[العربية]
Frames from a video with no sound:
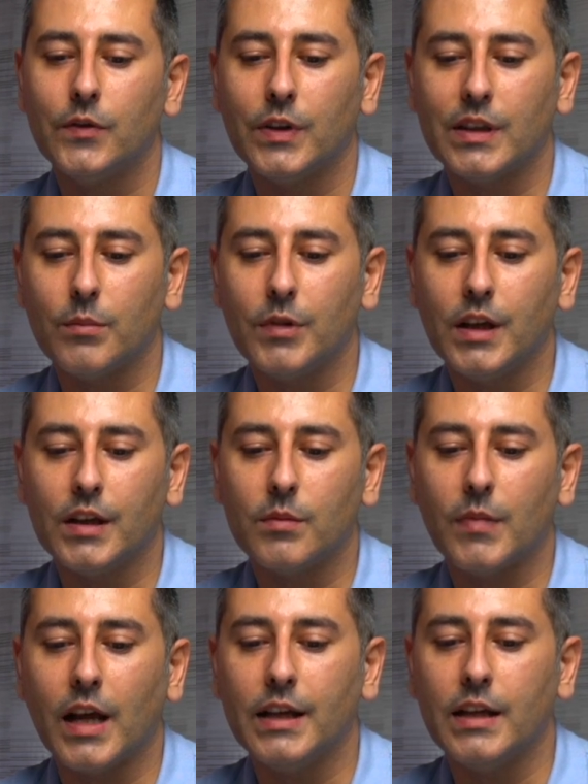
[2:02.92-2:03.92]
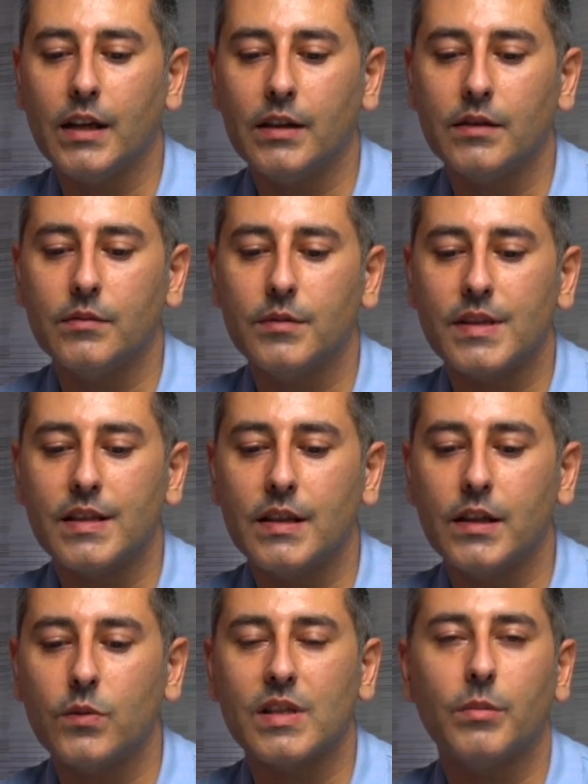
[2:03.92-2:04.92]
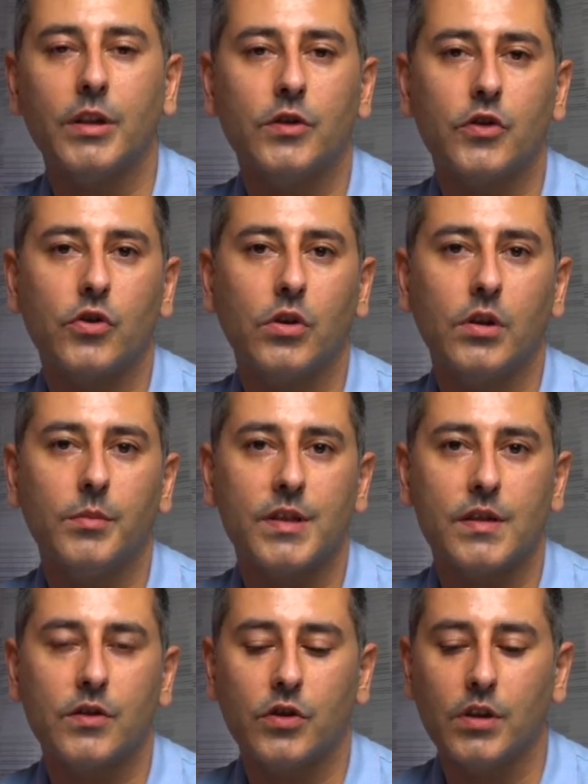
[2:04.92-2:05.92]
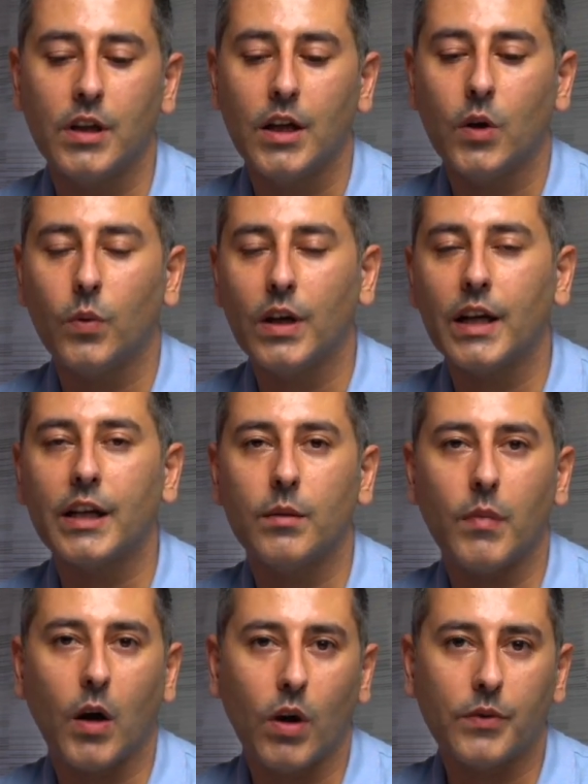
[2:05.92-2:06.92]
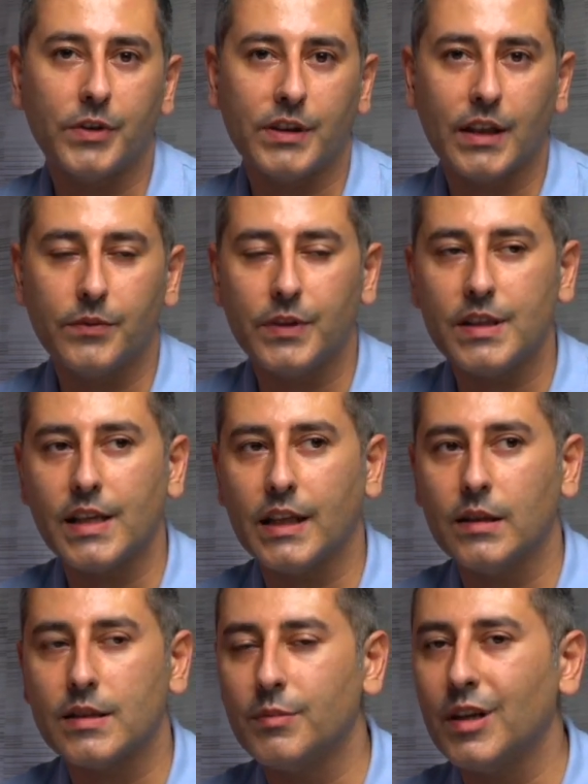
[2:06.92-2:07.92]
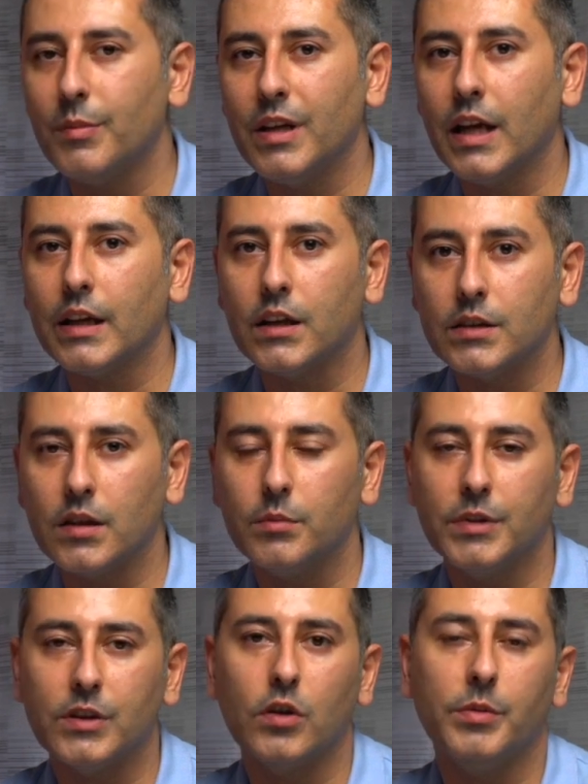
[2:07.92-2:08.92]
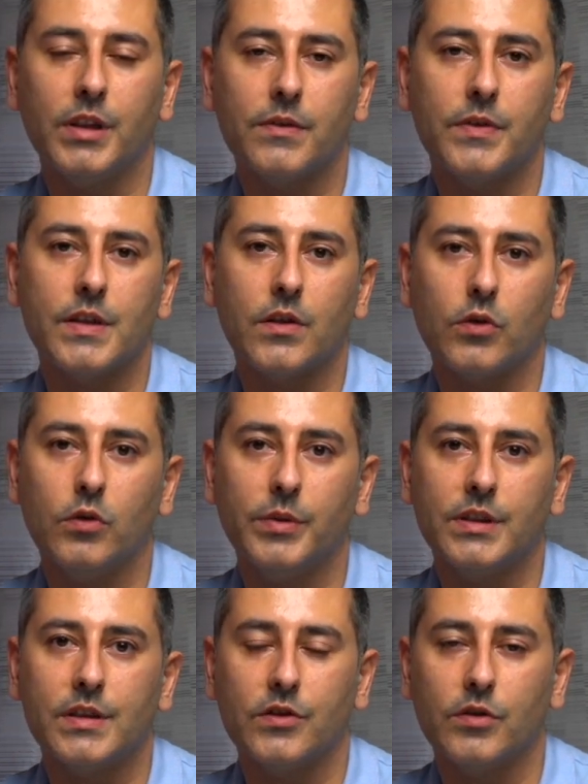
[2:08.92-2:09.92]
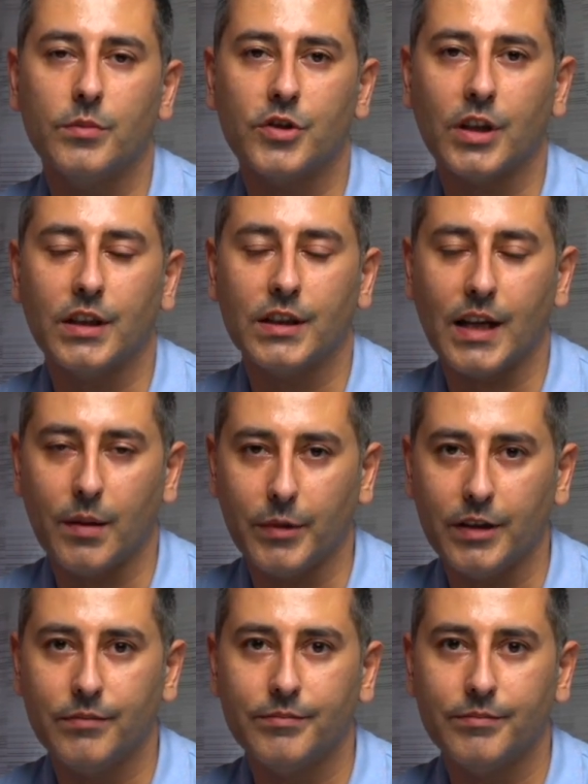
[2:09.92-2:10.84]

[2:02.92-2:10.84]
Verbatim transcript: فتم الحكم عليه الان سنه وسبعة اشهر بالسجن ولكن مع وقف التنفيذ يعني اذا بيعمل اي خطا بيدخل بينفذ عقوبه السجن بشكل كامل.